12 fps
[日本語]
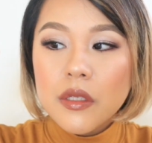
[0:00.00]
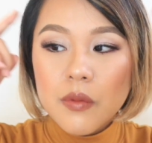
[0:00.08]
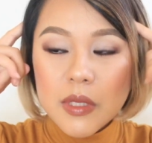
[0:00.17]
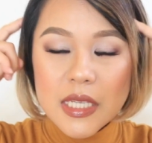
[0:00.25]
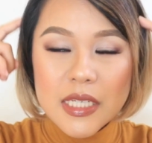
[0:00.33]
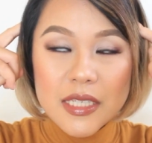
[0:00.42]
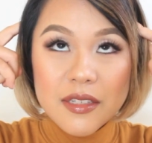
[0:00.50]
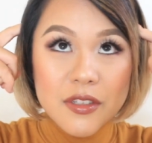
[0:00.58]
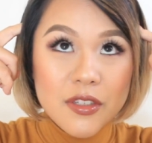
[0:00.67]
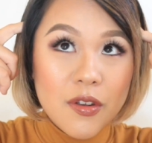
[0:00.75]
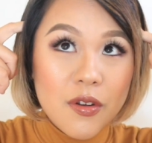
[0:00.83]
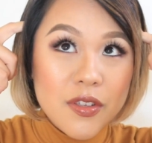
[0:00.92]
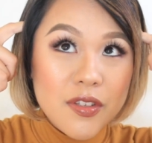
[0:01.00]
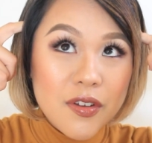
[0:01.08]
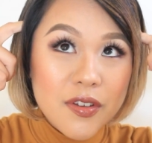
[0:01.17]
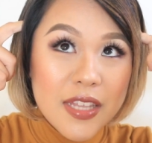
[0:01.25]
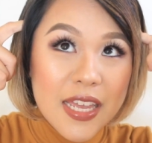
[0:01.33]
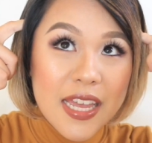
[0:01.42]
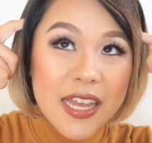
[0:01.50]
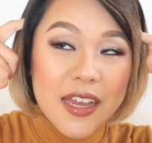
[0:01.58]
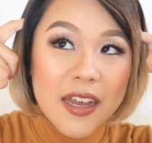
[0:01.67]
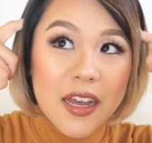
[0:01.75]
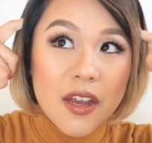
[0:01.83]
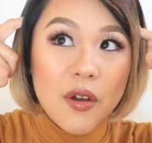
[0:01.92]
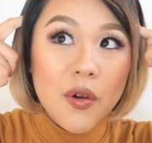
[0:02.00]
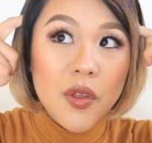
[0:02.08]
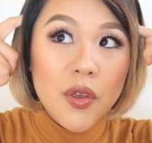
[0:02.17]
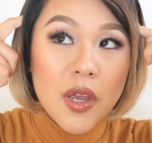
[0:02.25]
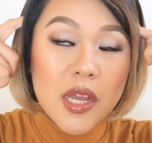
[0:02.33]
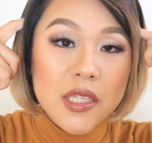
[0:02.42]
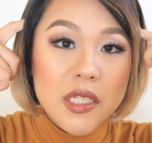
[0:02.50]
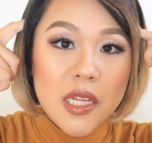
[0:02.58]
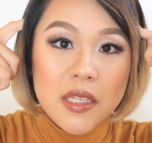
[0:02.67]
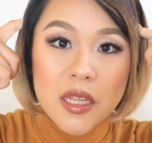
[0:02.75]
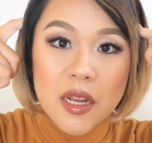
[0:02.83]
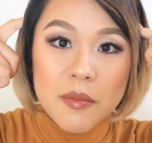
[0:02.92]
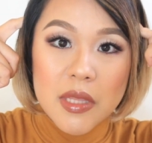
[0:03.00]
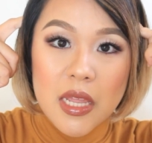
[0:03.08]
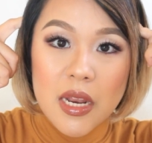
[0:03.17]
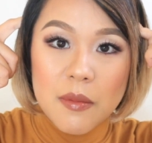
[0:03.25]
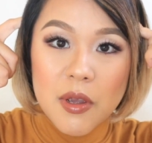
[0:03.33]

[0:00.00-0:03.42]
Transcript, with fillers: 私の想像で、あ、こういう感じなんだな、みたいな。